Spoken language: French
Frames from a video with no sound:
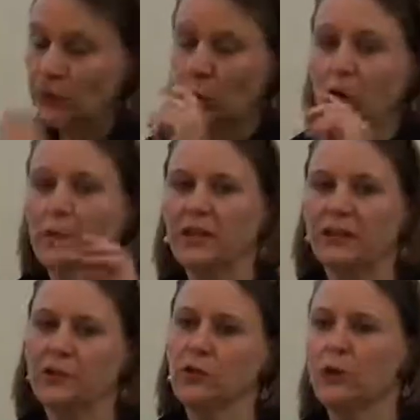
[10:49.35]
d'aucuns
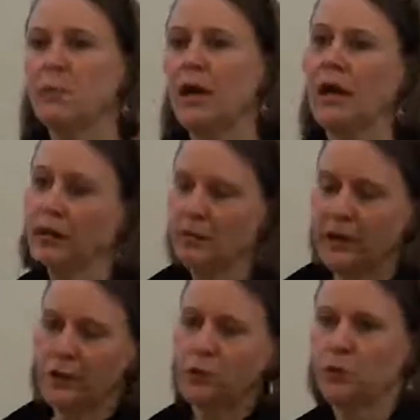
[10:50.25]
prétendent que les parents,
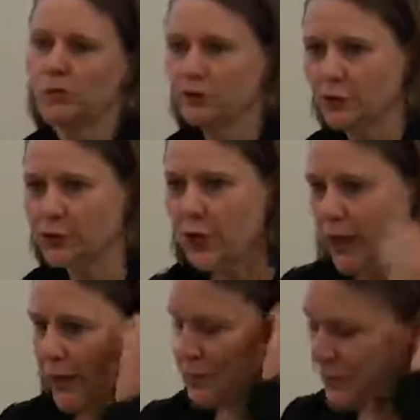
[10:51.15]
par contre, peuvent
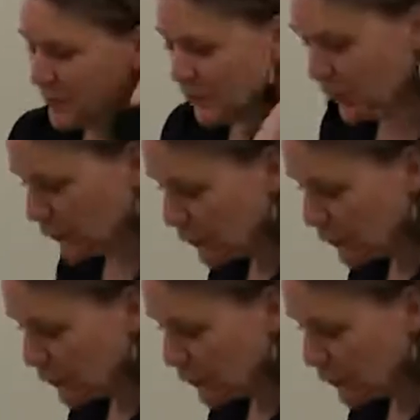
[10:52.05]
à la maison